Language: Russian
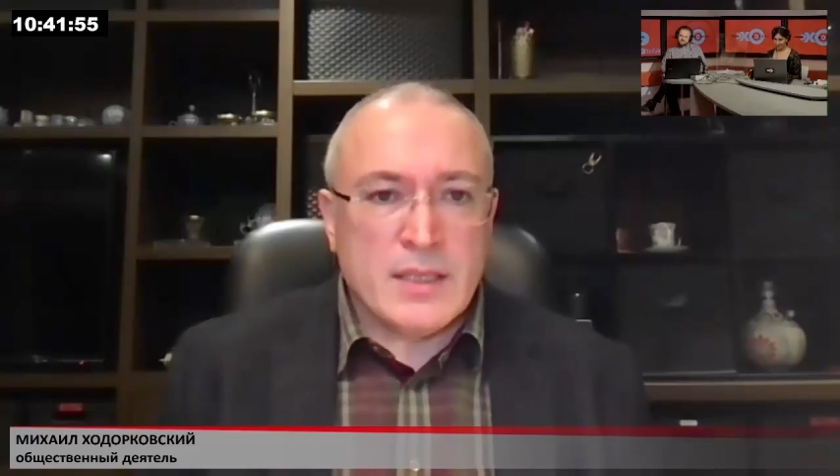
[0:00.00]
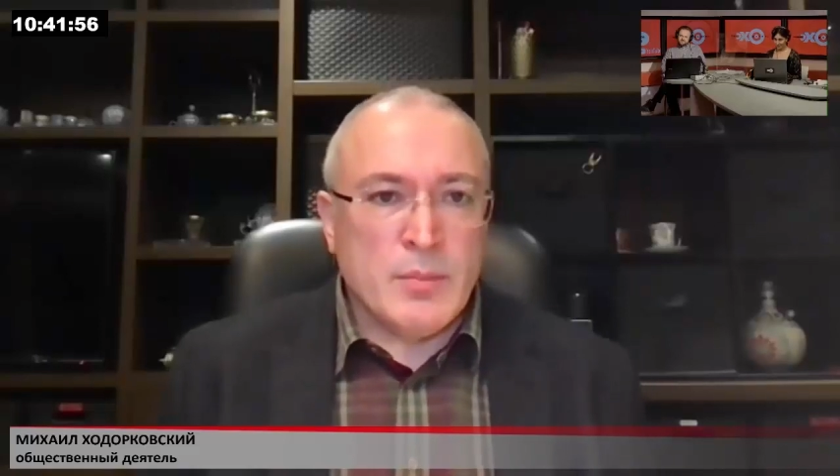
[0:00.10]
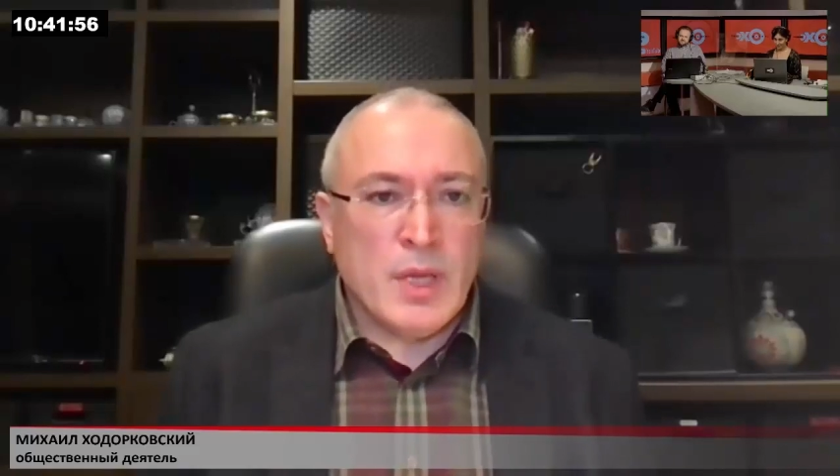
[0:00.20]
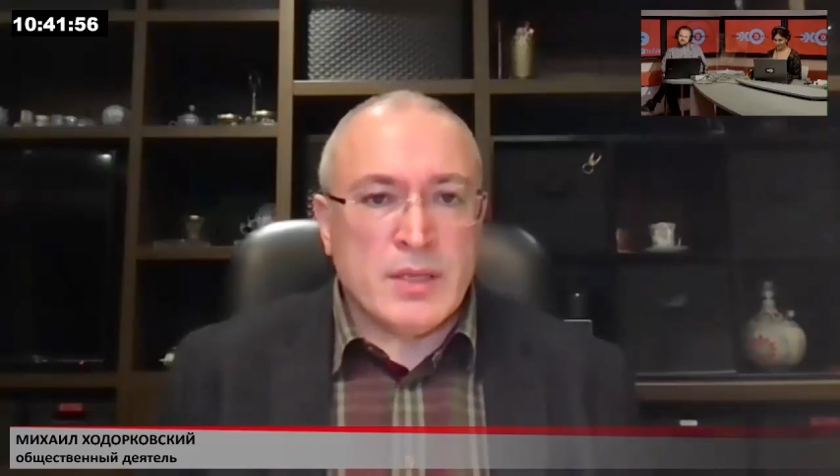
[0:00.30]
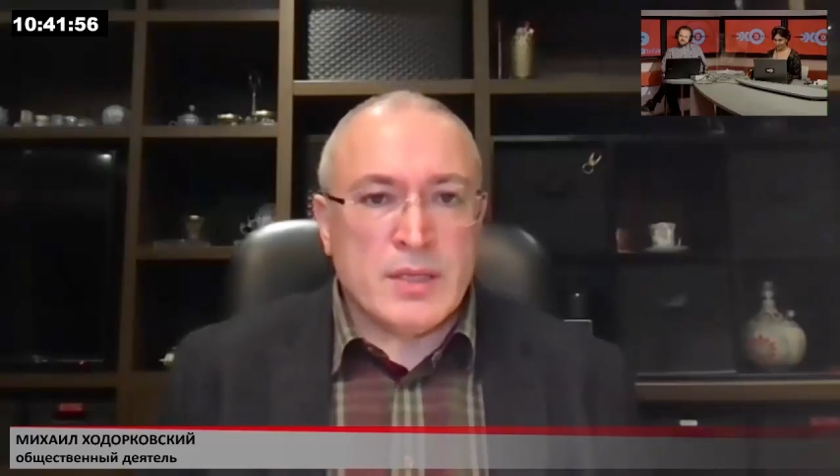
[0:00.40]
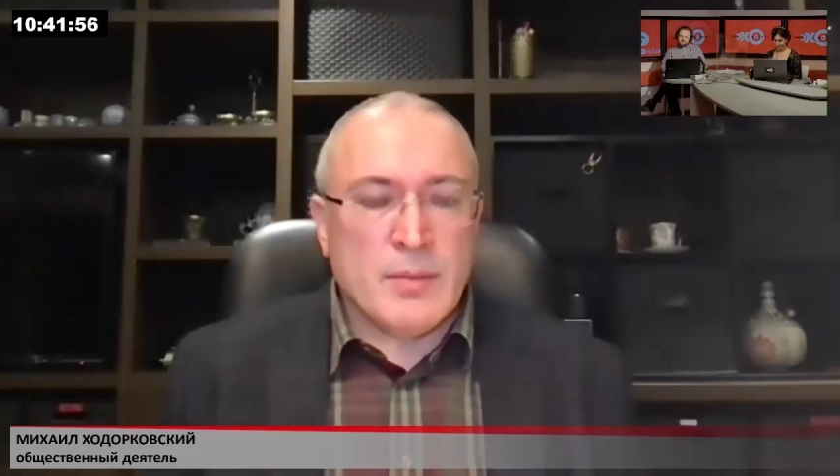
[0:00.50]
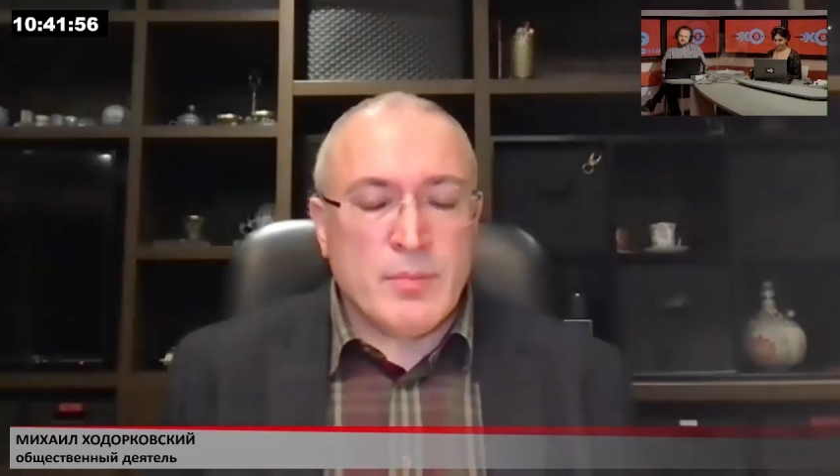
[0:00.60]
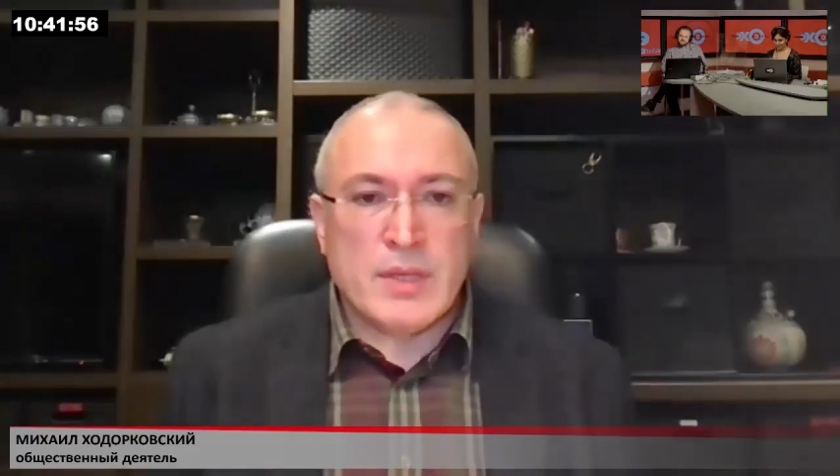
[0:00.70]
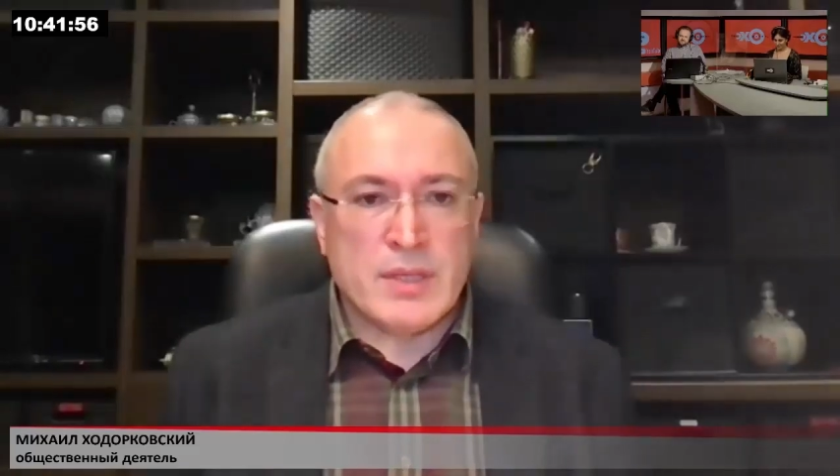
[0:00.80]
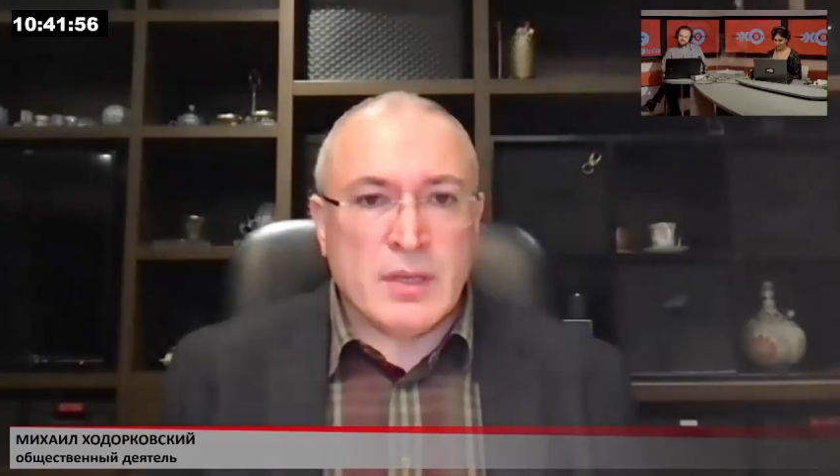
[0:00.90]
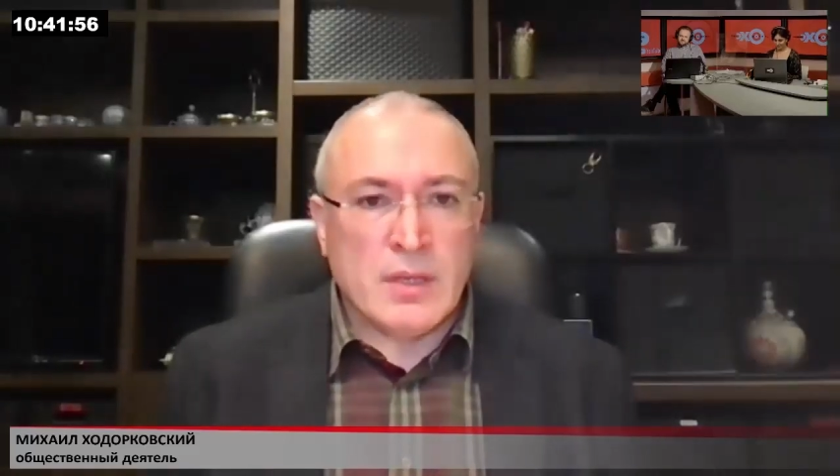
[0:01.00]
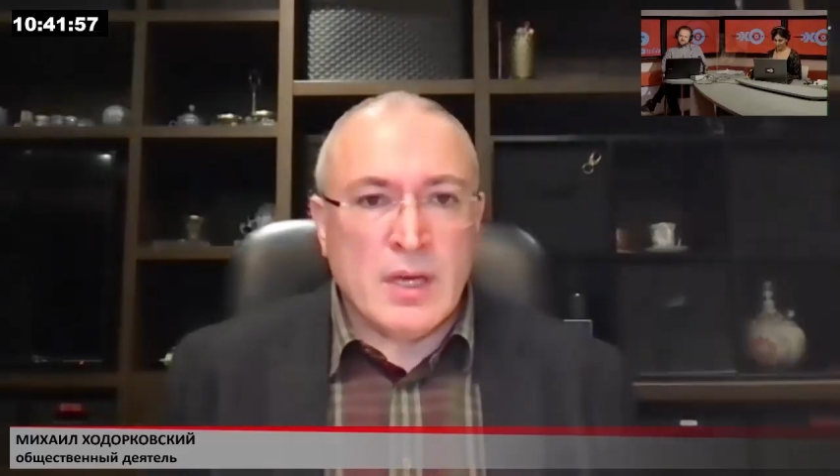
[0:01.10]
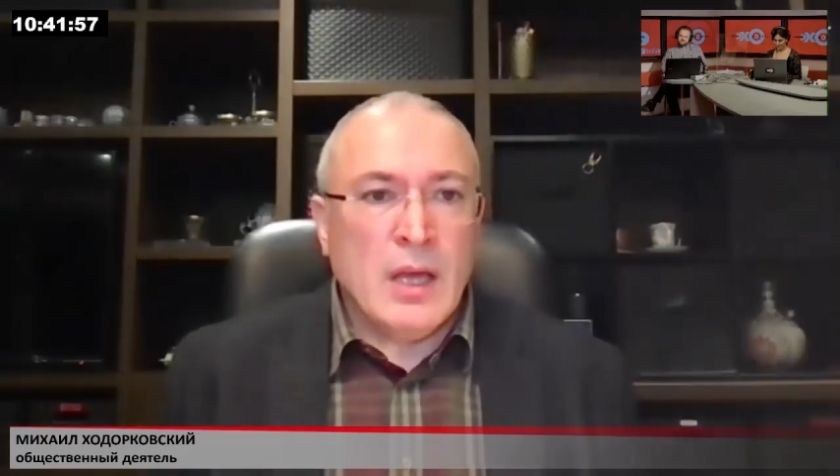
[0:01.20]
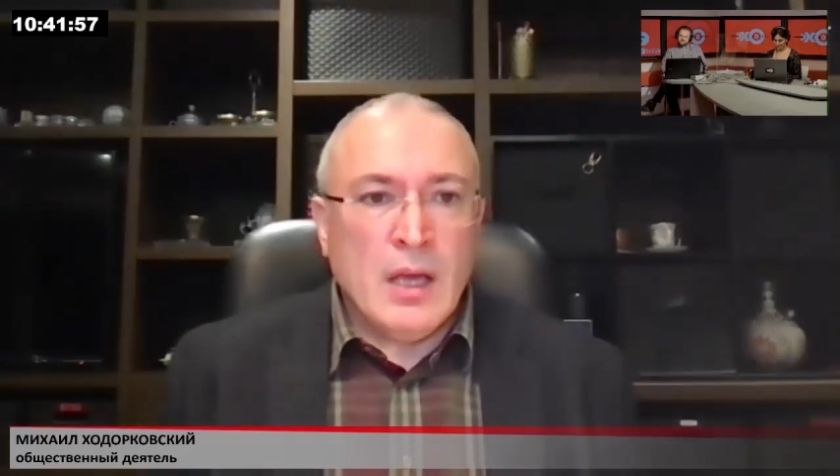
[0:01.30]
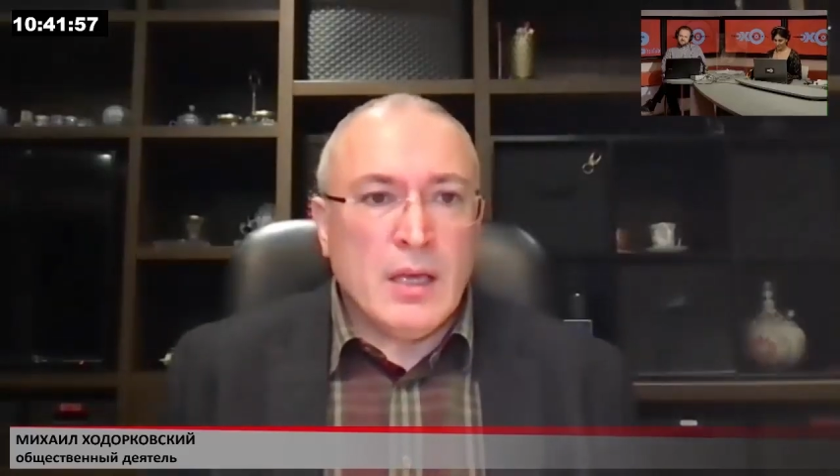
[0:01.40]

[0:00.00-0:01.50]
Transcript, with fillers: тебе не записан, да,